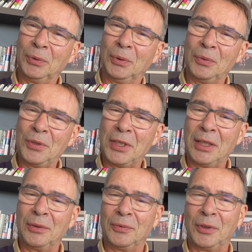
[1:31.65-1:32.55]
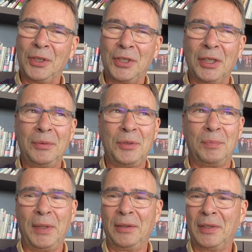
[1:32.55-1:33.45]
o conceito freudiano de
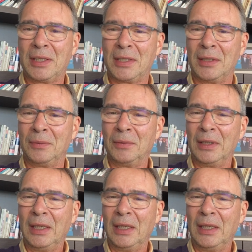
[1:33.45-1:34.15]
perversão